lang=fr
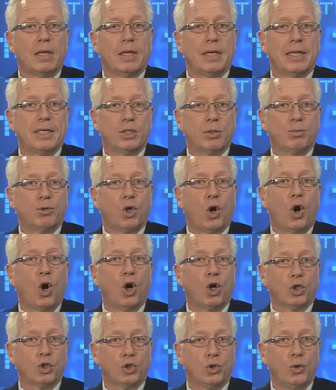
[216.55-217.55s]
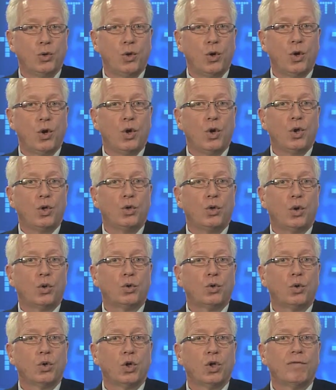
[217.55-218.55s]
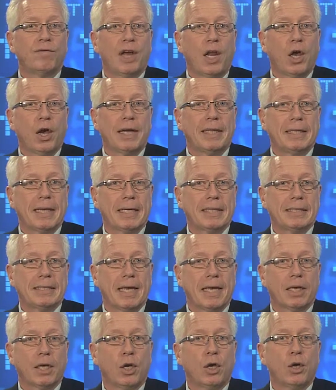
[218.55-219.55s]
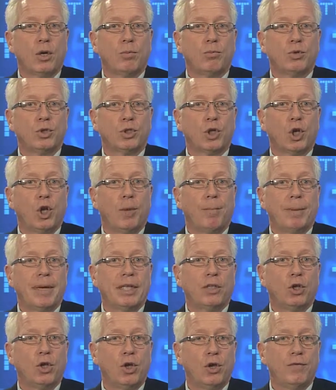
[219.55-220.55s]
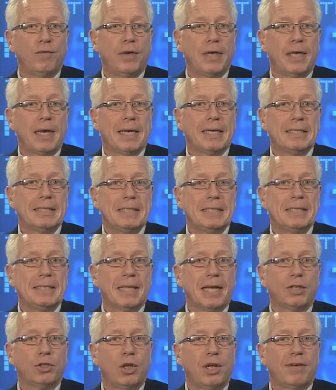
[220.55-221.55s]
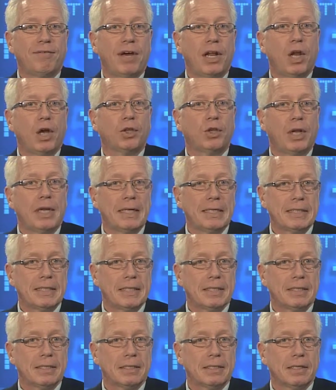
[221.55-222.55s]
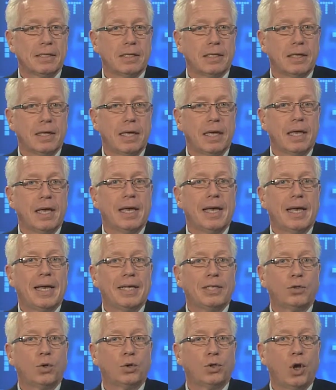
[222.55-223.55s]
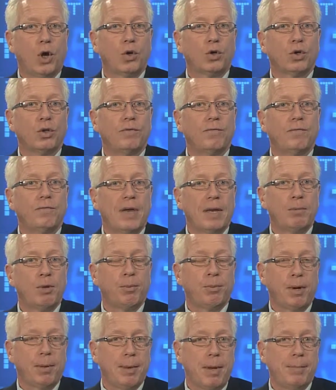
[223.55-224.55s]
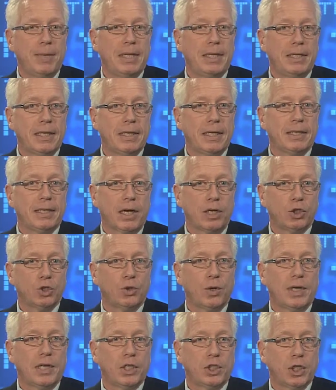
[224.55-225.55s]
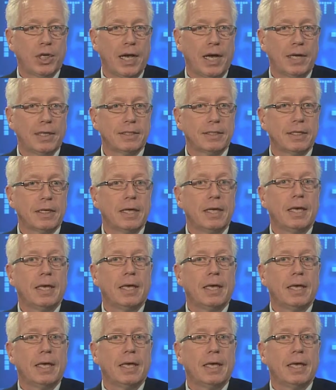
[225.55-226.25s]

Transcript: Les options hors jeu n'ont aucune valeur intrinsèque puisque le prix de levée est distant de la valeur de l'indice. Elles ont donc une faible probabilité d'être en jeu à l'échéance